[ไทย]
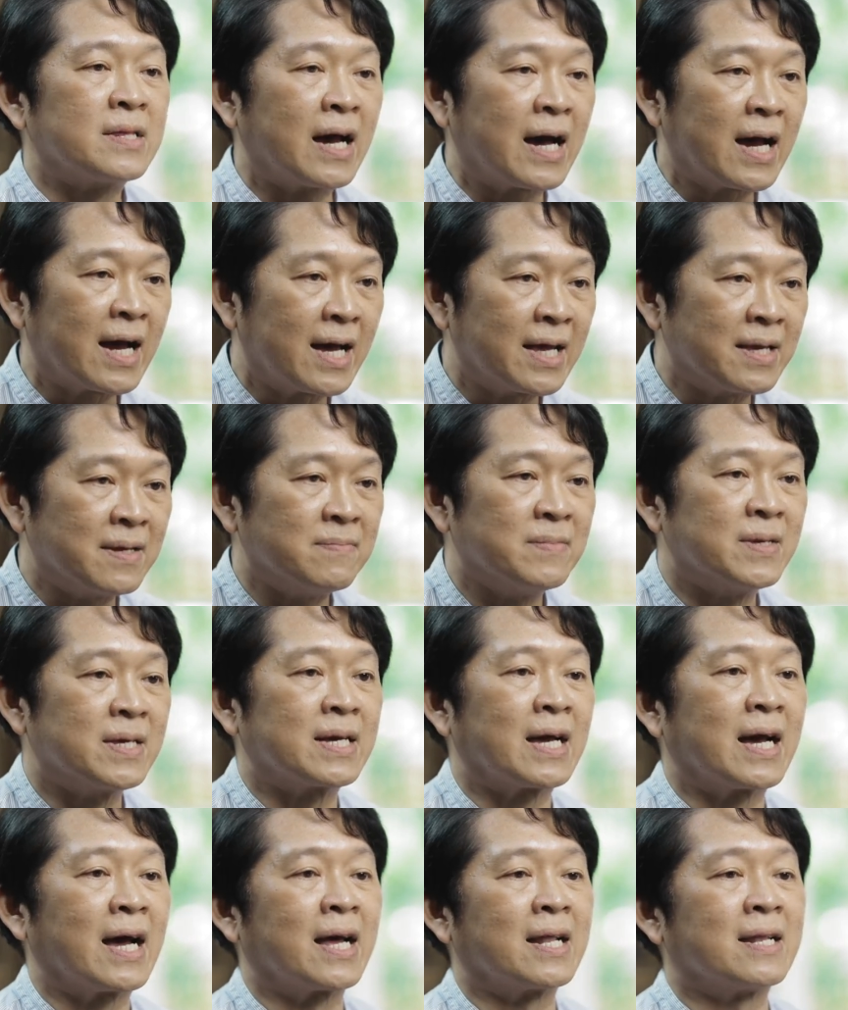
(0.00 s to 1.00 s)
ได้มี
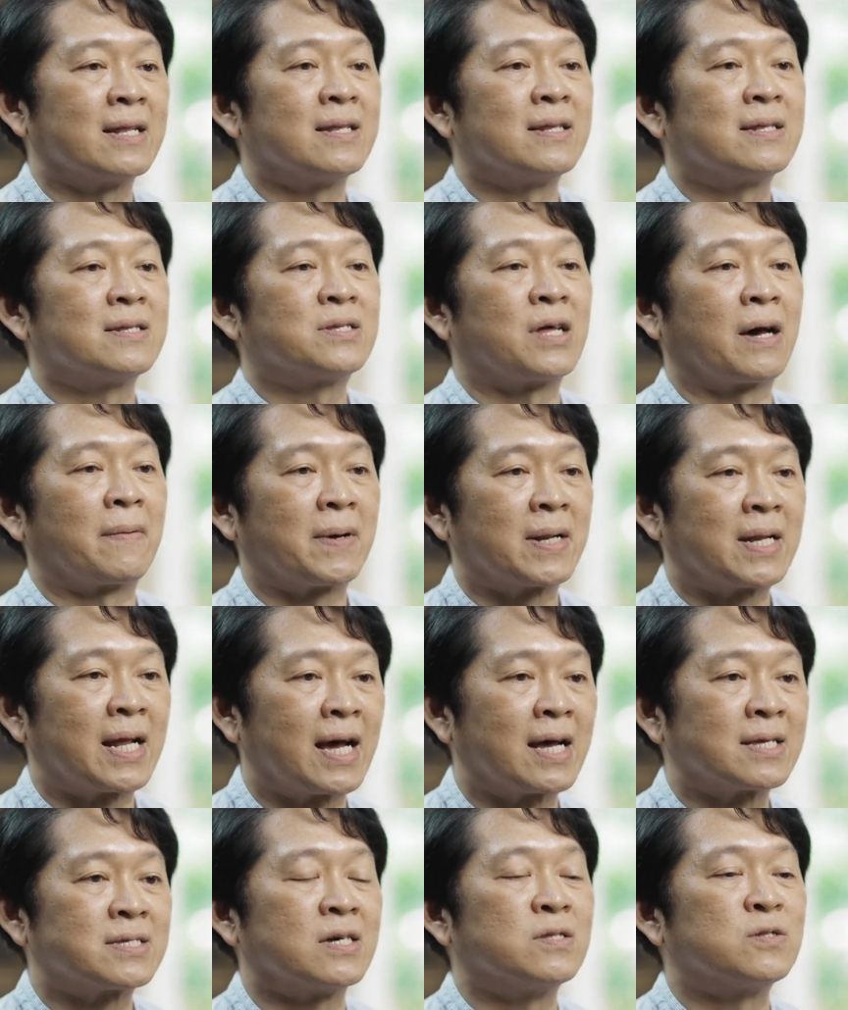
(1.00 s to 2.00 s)
การสถาป
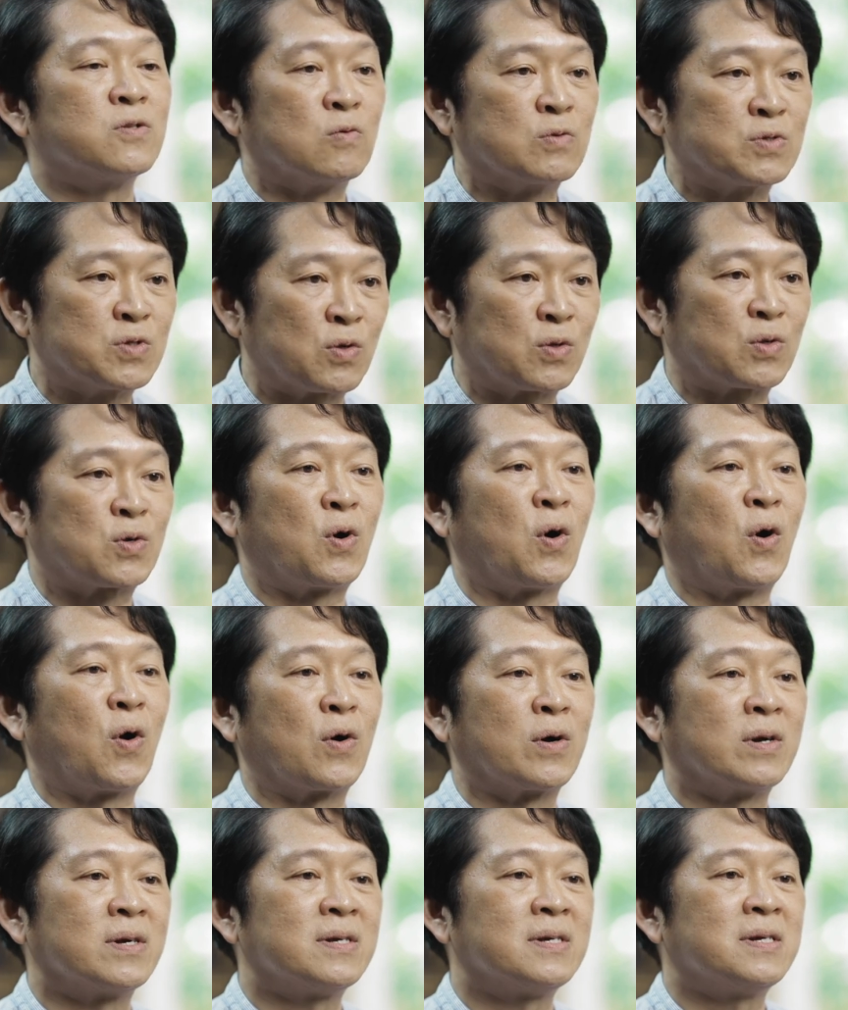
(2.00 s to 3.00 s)
นาชั้นสูงสุดขอ
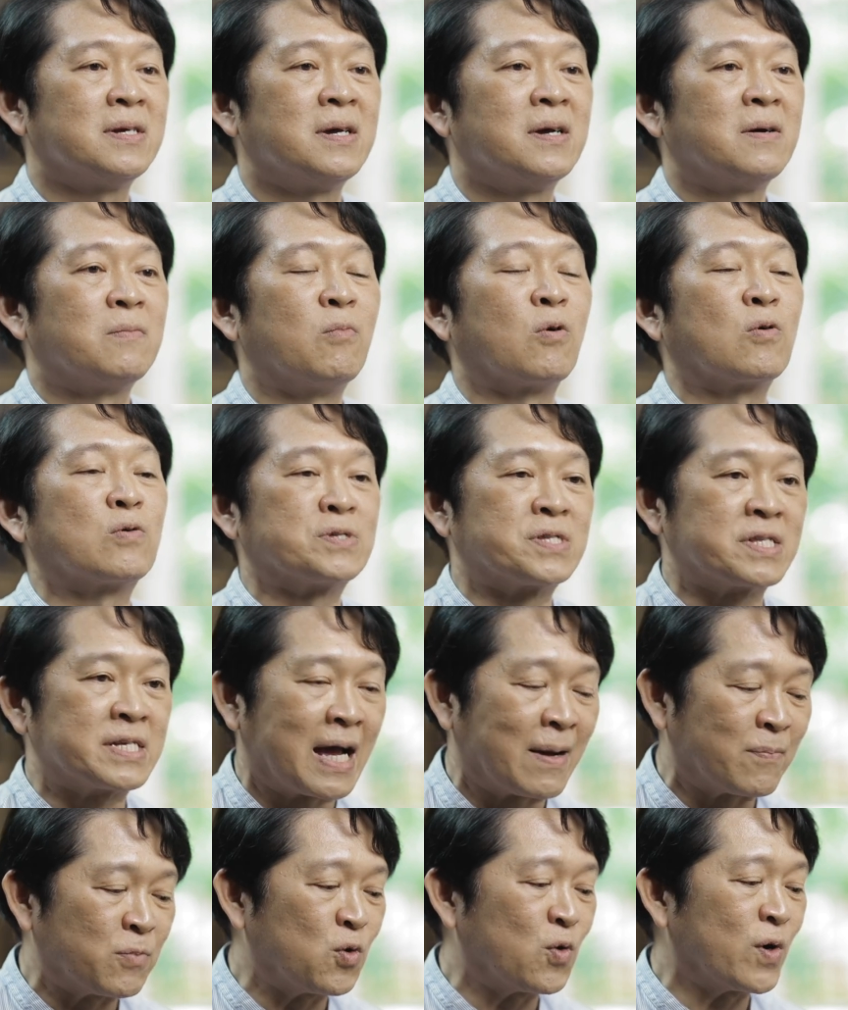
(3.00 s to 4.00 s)
งมงกุฎส
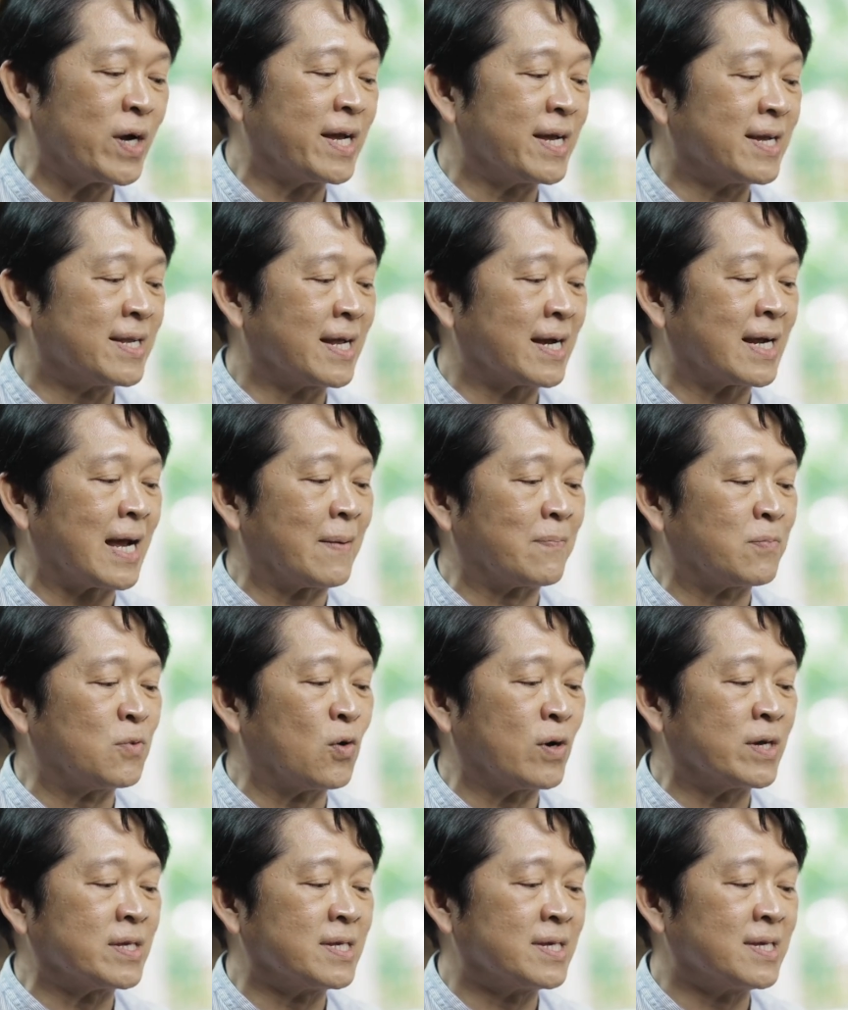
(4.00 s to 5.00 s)
ยามด้วยนะครับ
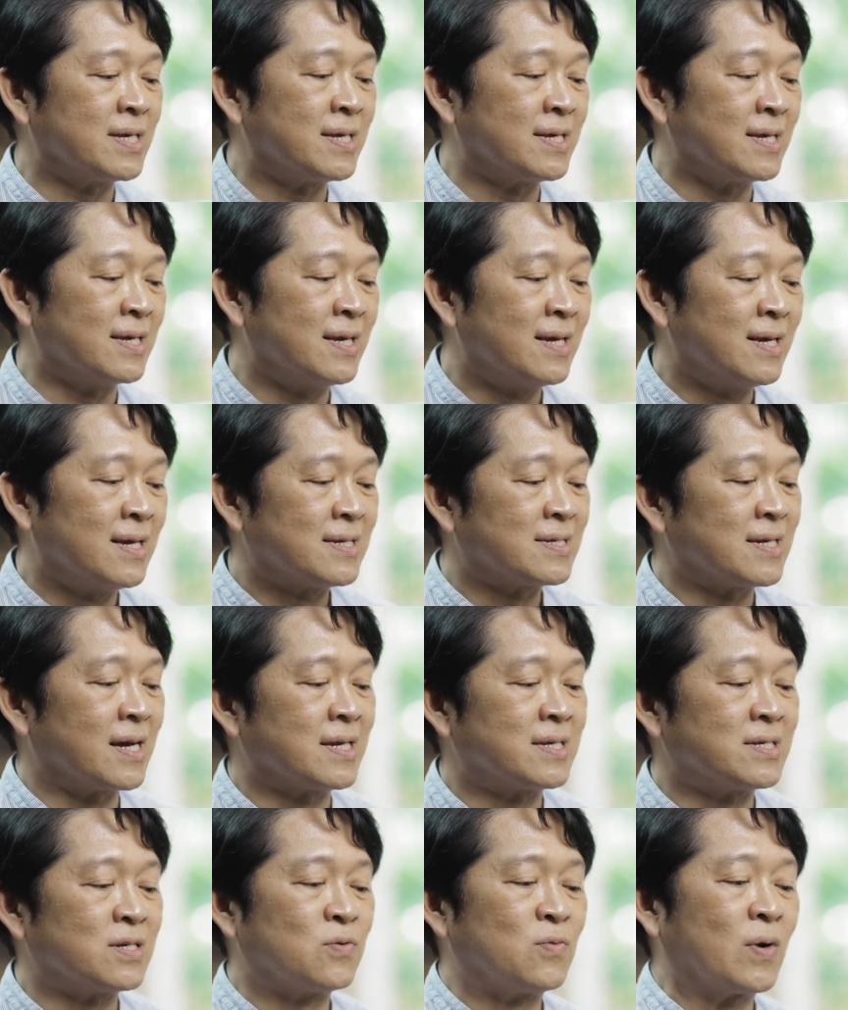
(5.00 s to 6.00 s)
โดยที่
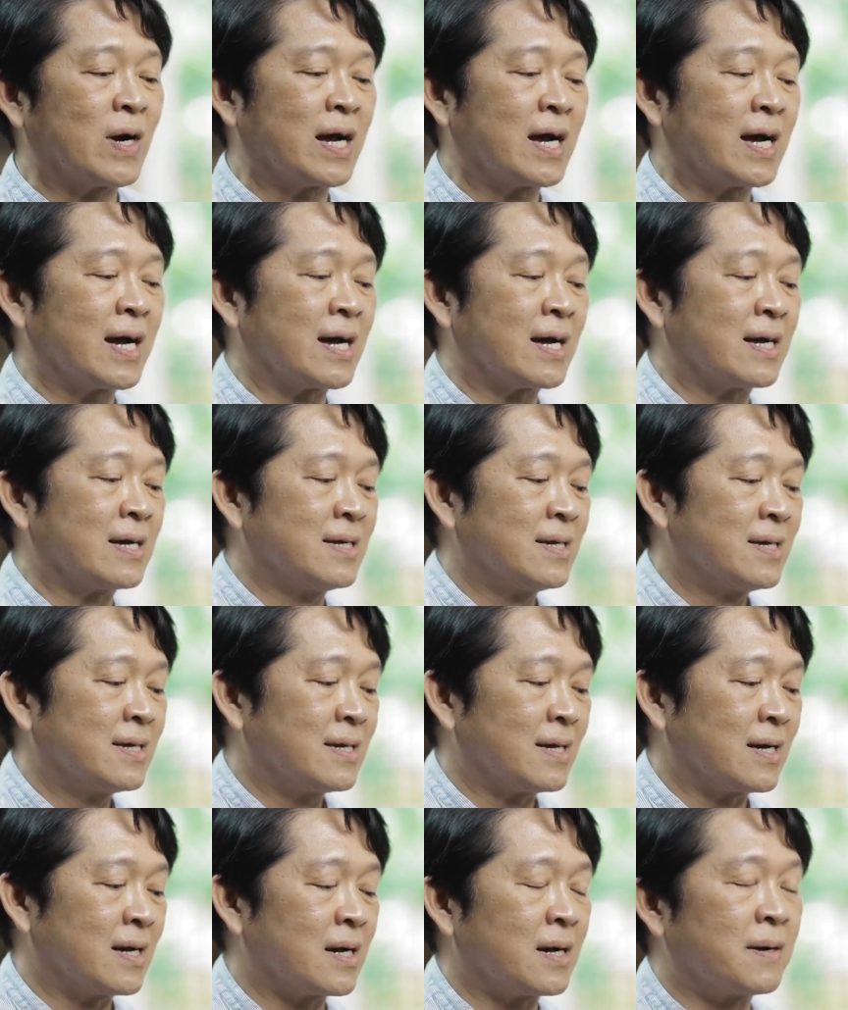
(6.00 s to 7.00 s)
ใช้ชื่อว่า
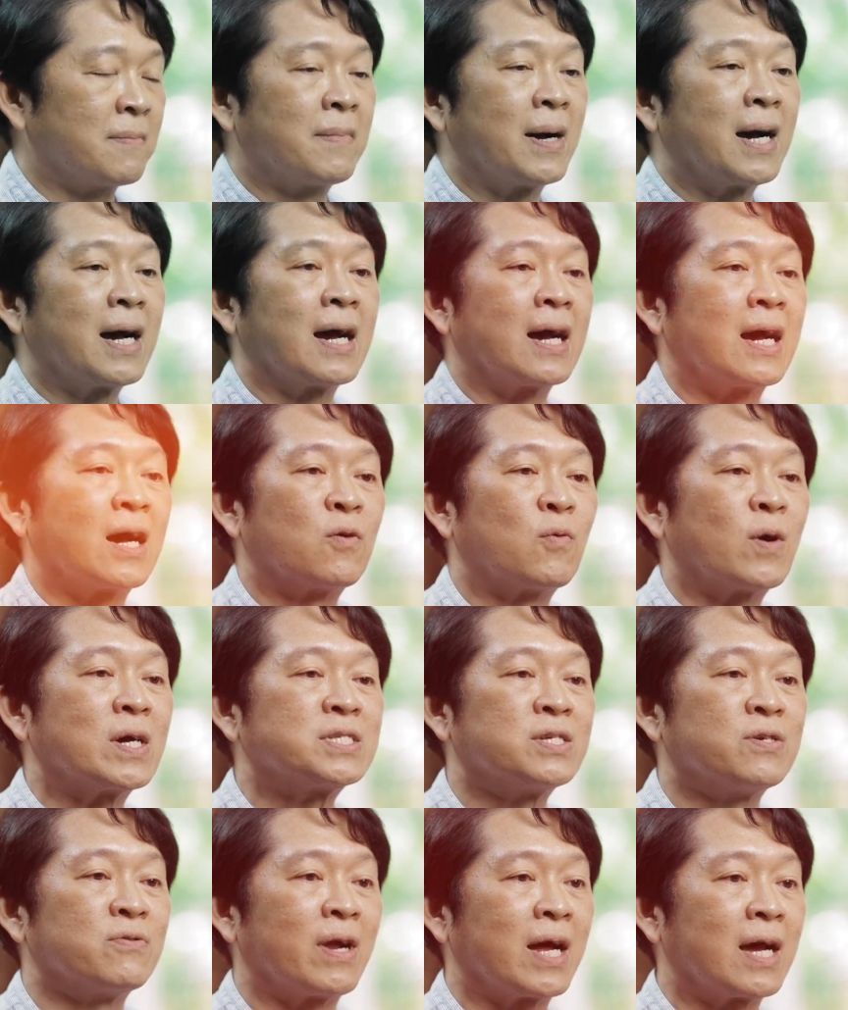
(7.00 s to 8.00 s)
มหาว
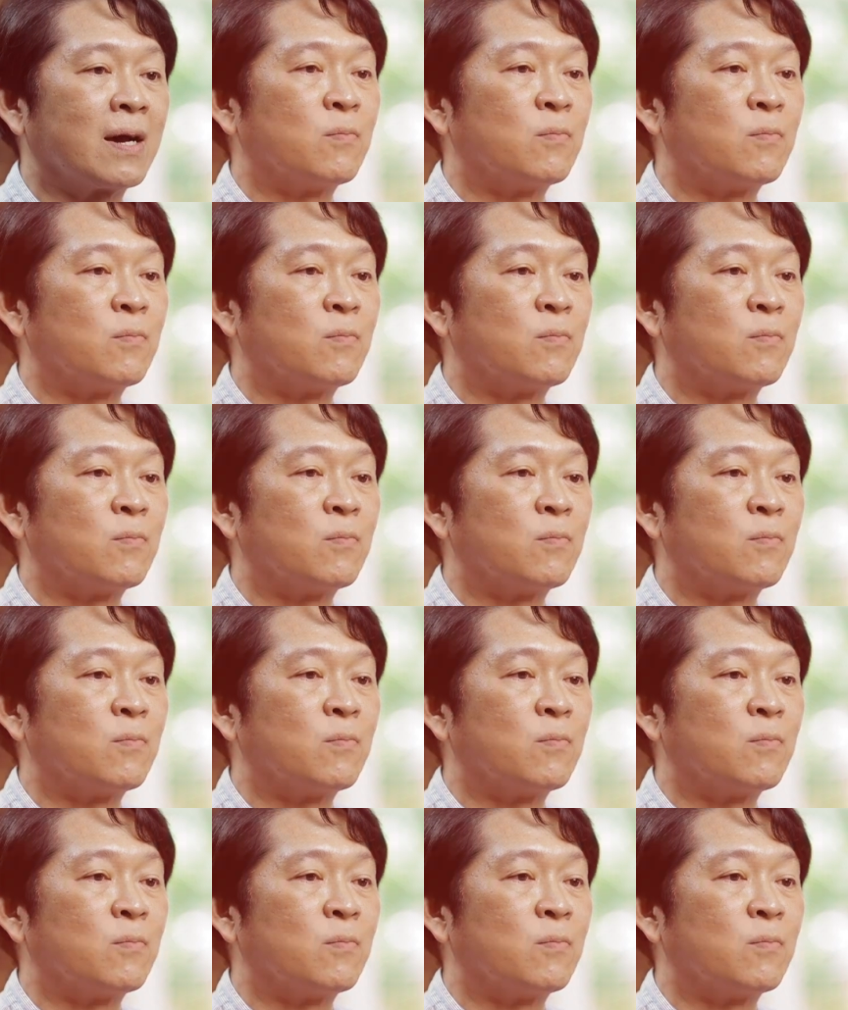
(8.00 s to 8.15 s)
ชิระ